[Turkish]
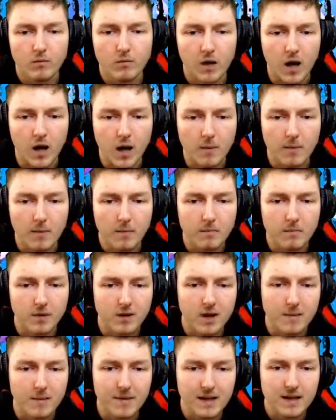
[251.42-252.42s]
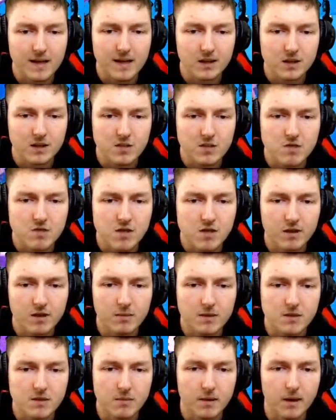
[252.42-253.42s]
Abi kamera yanlış mı
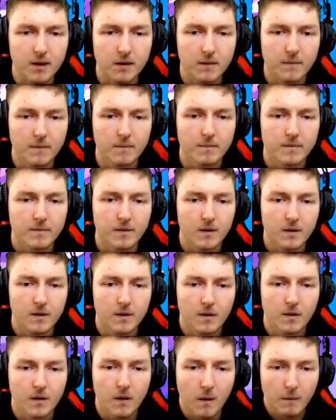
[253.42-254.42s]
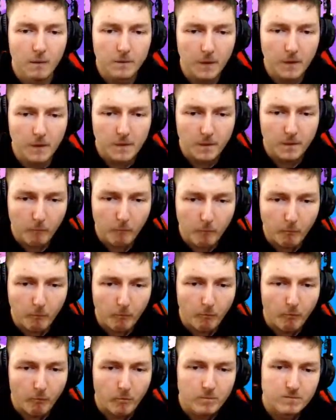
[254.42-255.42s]
çevirdim acaba? Dur.
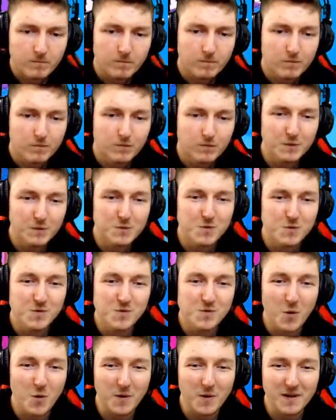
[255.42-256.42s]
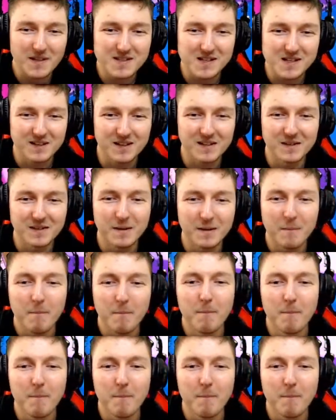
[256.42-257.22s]
Dur. Çok heyecanlandım.